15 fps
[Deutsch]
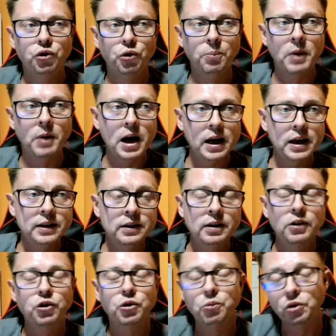zum
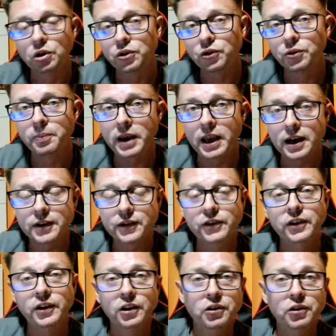einen oder zum
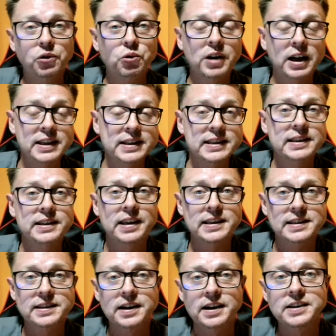ersten ist, du kannst die
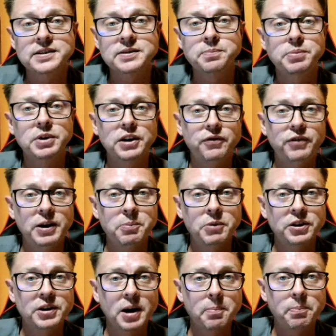Testreise
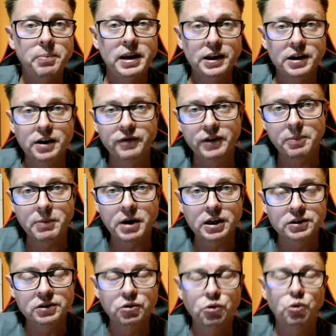bequem mit deinem Pkw
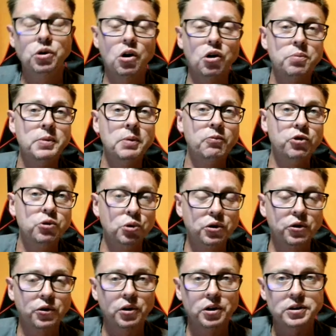machen oder auch mit dem
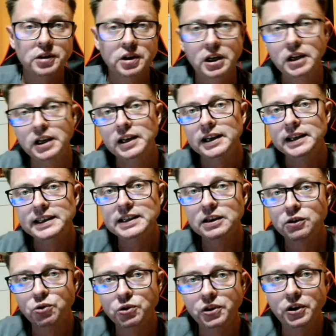Flugzeug.
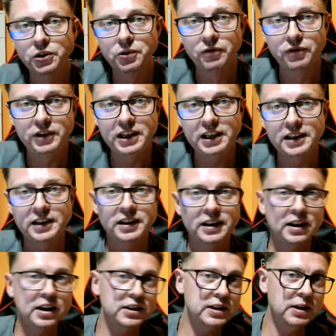Hier runter zu fliegen,
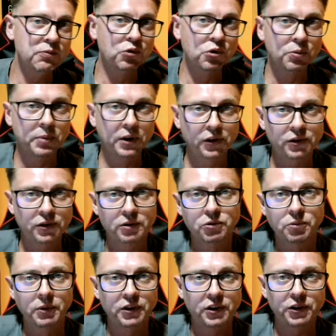je nachdem, wo du
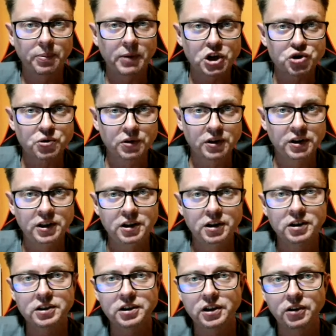bist. Du bist in zwei Stunden
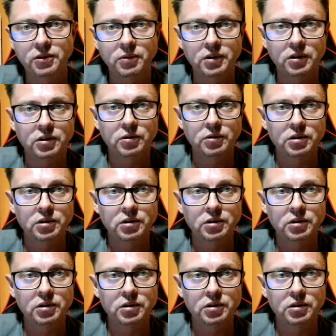hier, in